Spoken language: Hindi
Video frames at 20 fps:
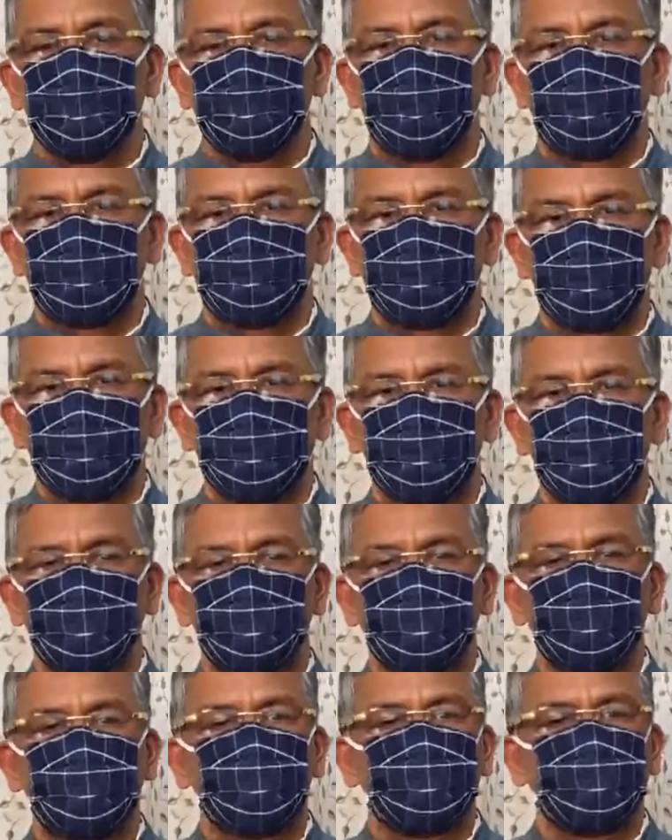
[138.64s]
प्रविष्टियों
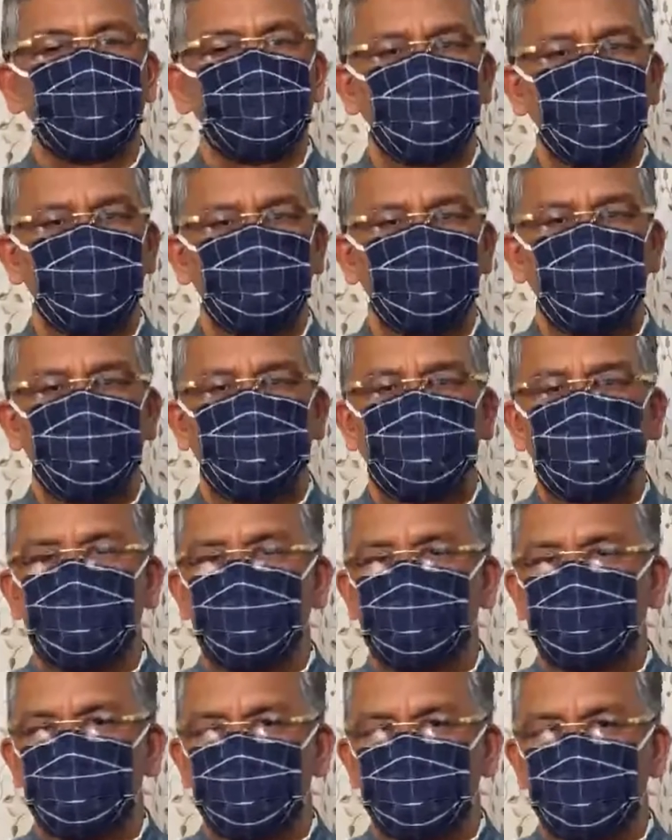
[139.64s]
को सोशल मीडिया पर
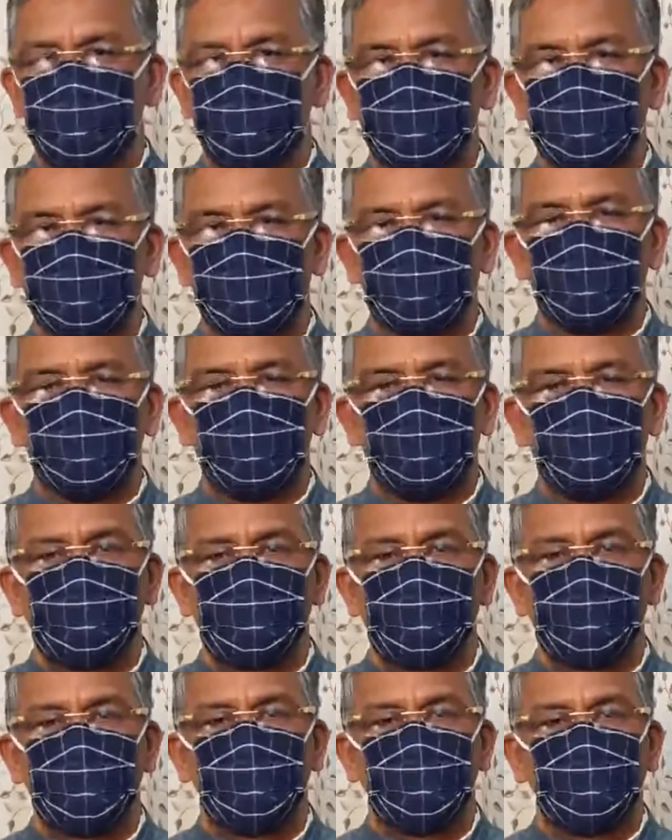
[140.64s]
अपलोड किया जाएगा
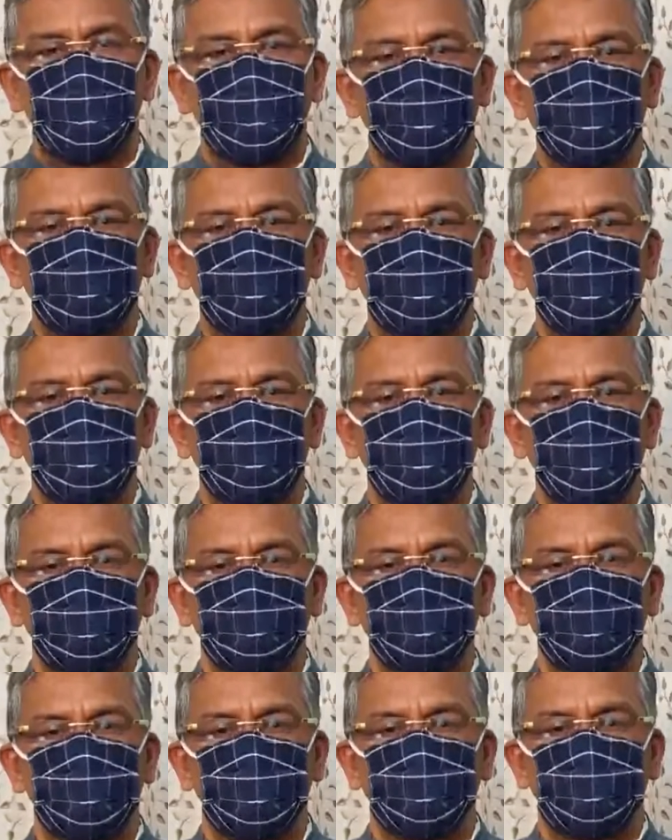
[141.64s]
और
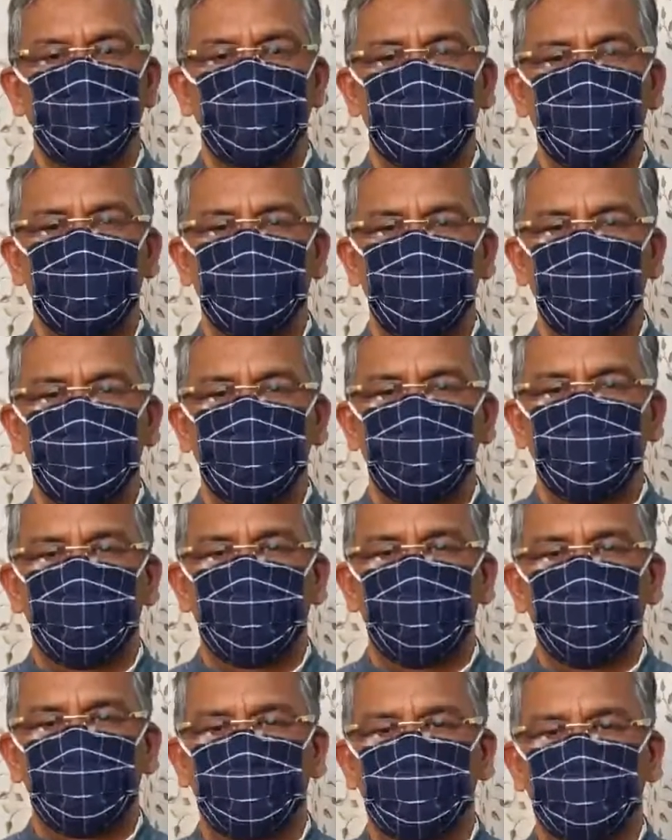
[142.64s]
सोशल मीडिया पर आने वाले
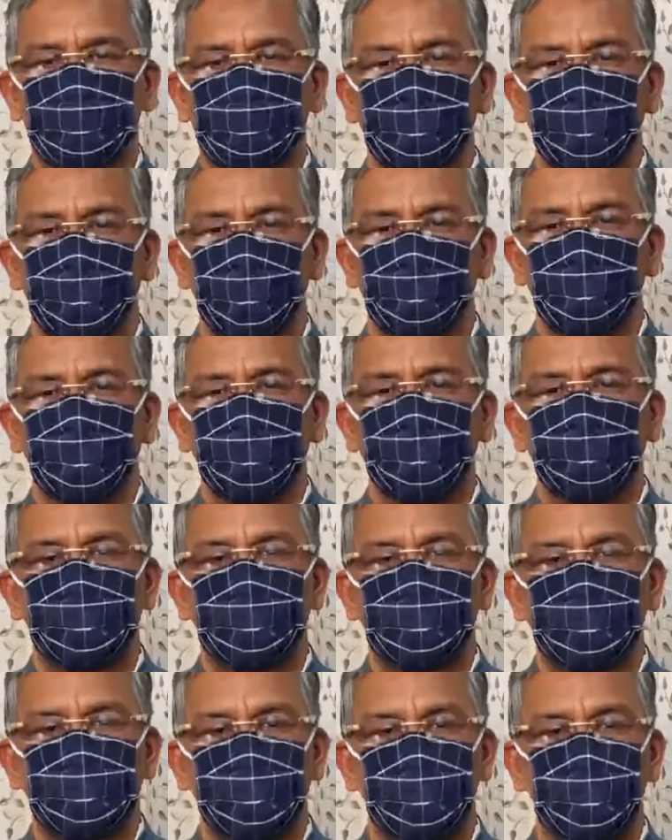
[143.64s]
लाइक
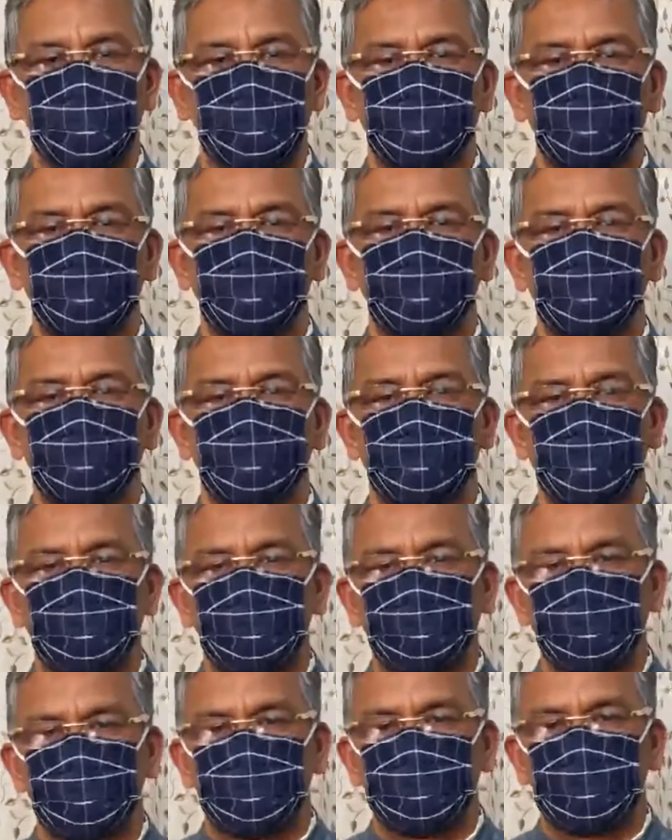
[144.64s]
कमेंट और शेयर भी
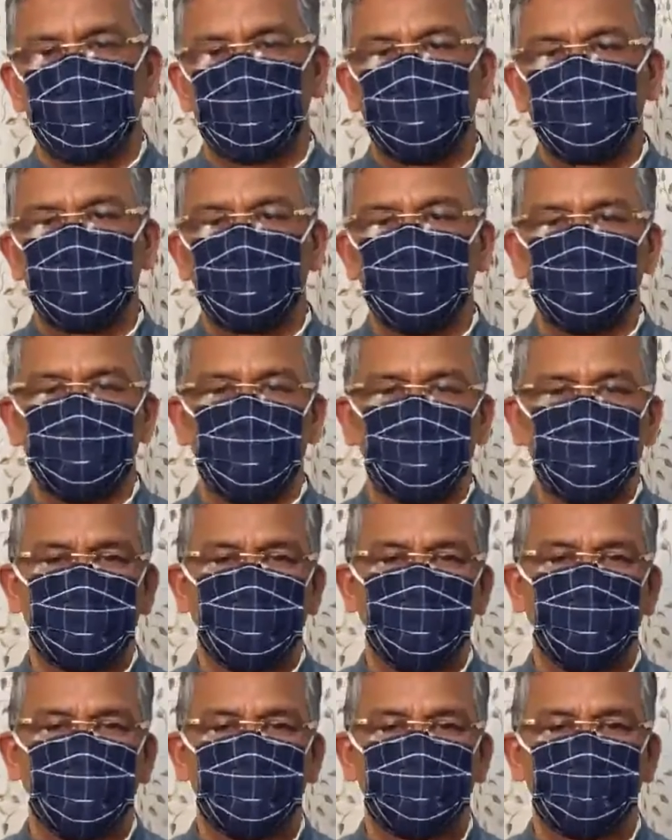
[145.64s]
नतीजों में शामिल किए
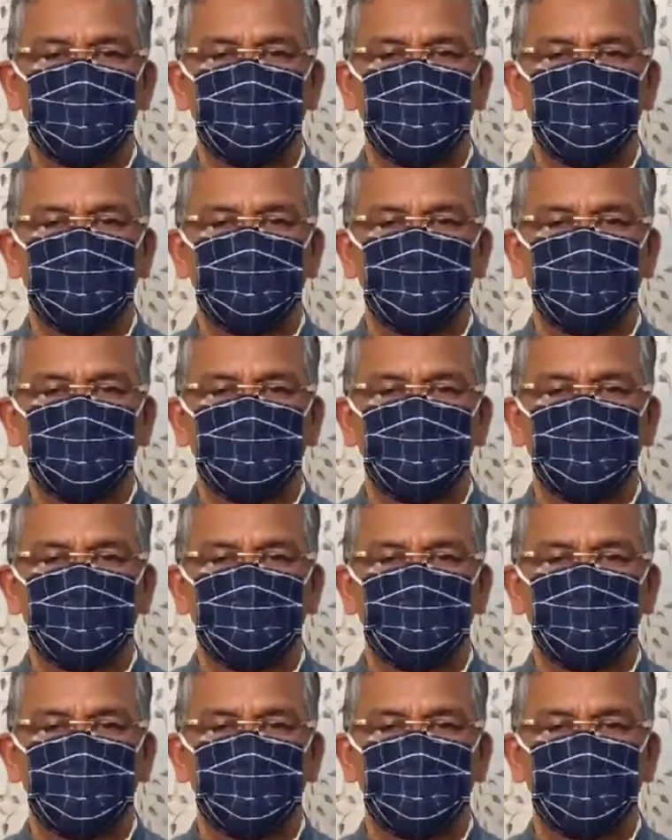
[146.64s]
जाएंगे